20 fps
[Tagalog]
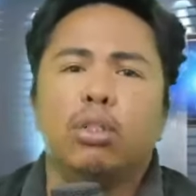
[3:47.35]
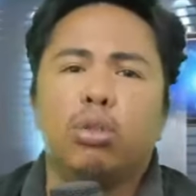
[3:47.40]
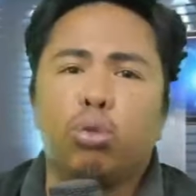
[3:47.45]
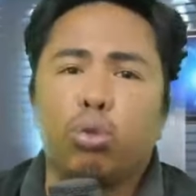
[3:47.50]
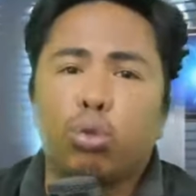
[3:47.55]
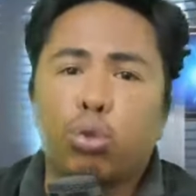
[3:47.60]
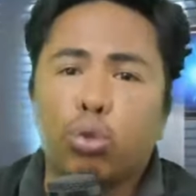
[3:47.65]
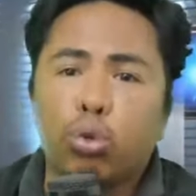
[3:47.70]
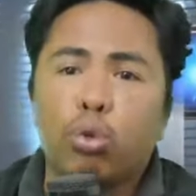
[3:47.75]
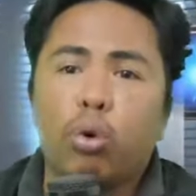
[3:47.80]

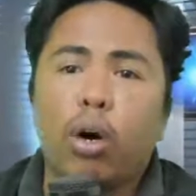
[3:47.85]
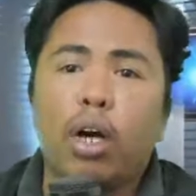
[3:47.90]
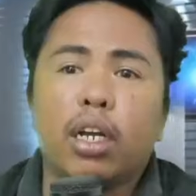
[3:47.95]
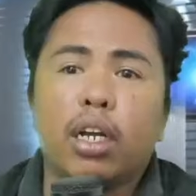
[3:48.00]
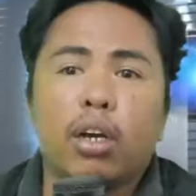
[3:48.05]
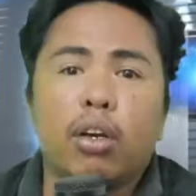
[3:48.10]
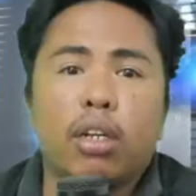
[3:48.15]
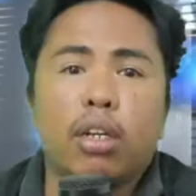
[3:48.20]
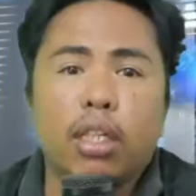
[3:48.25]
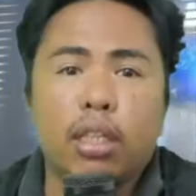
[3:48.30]

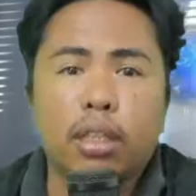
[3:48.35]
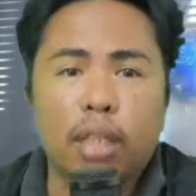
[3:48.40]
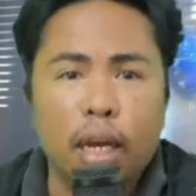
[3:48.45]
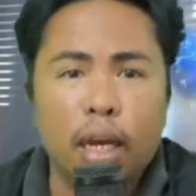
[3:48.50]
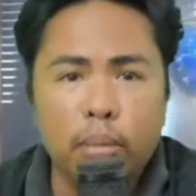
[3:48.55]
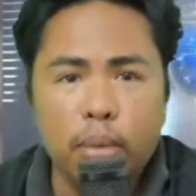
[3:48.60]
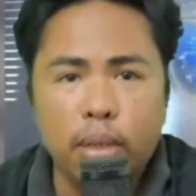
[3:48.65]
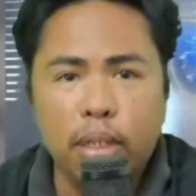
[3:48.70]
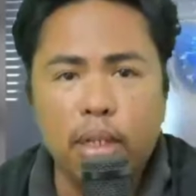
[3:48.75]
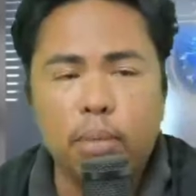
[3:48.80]
Tuturuan kayo ng
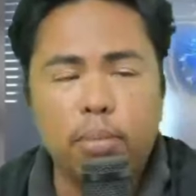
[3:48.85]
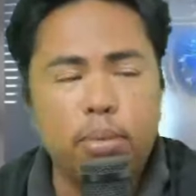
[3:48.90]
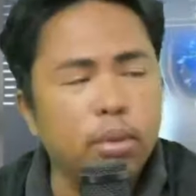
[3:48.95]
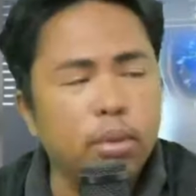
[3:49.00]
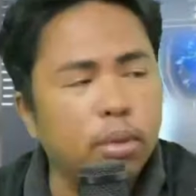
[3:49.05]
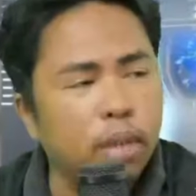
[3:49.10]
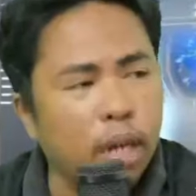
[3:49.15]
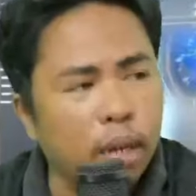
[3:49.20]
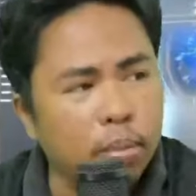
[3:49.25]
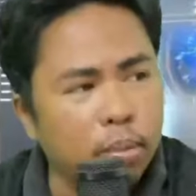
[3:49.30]
tama ng
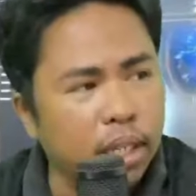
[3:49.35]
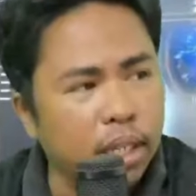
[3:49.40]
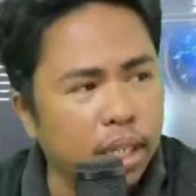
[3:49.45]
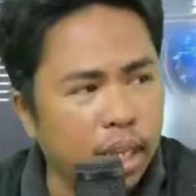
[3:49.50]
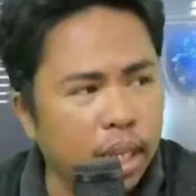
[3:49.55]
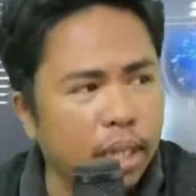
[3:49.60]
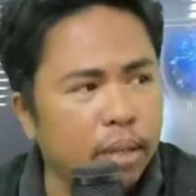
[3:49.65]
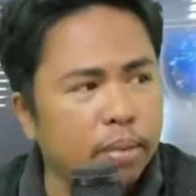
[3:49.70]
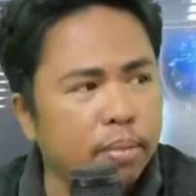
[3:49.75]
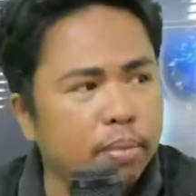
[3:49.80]
programang
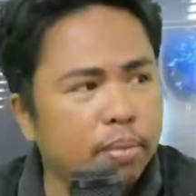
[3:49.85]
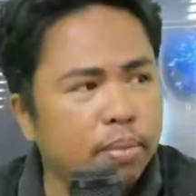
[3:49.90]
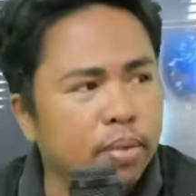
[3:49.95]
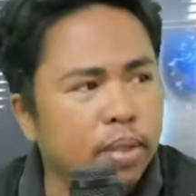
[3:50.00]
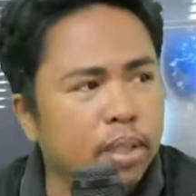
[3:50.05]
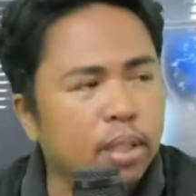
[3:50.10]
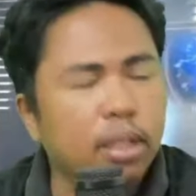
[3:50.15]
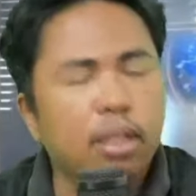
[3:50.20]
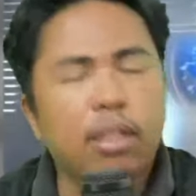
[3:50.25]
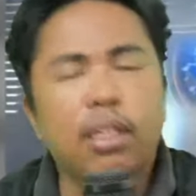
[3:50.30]
yan.
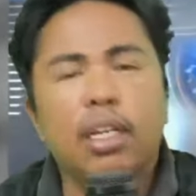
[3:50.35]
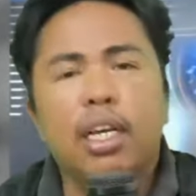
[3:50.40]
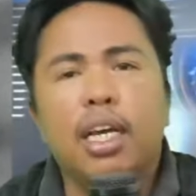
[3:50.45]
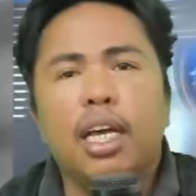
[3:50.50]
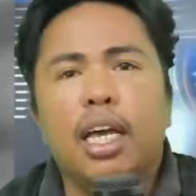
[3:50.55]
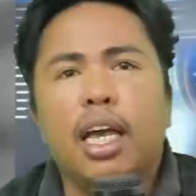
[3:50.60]
No?